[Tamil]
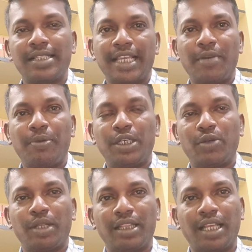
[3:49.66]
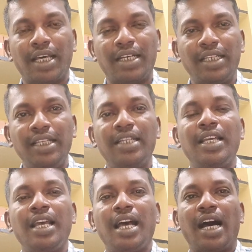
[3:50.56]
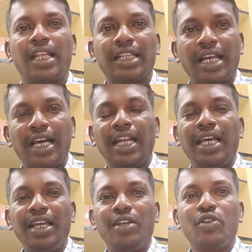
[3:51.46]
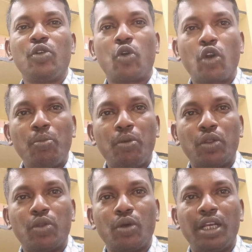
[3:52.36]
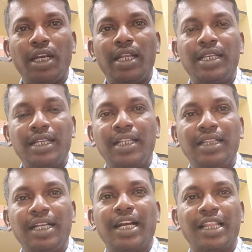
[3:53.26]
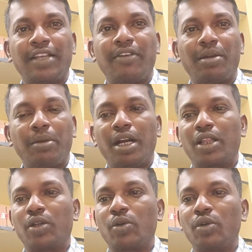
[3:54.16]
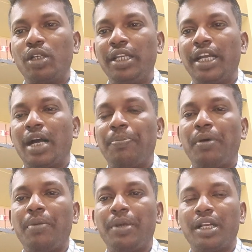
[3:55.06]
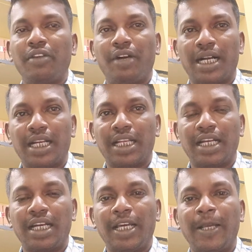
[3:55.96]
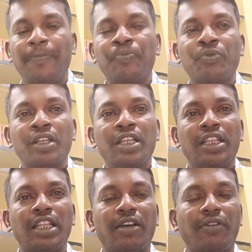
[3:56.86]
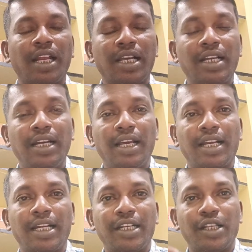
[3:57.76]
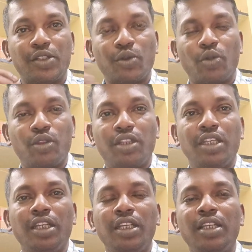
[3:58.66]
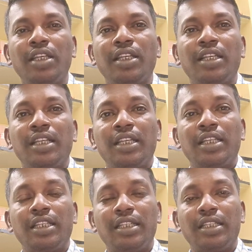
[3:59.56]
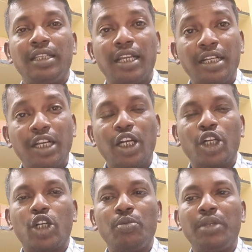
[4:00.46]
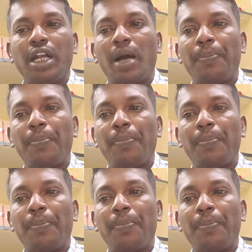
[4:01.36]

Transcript: செயல்பட்டு வந்தார் அதனால் குடும்ப தொழிலில் இருந்து கிடத்த வருமானத்தை கொண்டு எங்கள் அப்பா பேருக்கு வாங்கினதுனால இந்த வழக்கில் கண்ட சொத்து எங்களுக்கும் எங்கள்